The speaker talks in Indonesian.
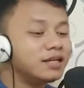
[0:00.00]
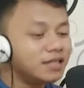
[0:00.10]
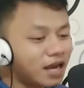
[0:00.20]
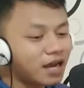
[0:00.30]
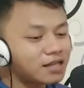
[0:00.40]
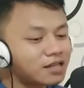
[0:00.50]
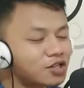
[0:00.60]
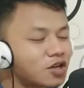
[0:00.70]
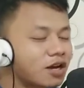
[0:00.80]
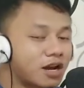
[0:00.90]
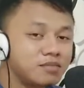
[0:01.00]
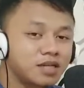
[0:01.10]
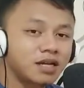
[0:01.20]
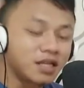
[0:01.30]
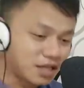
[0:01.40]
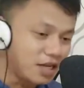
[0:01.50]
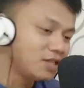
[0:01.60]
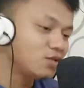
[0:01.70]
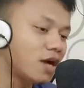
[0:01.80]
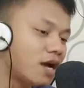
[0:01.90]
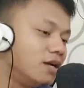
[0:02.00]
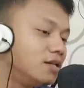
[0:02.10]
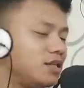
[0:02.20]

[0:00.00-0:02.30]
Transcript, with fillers: Jika kalian tidak suka kalian bisa dislike juga.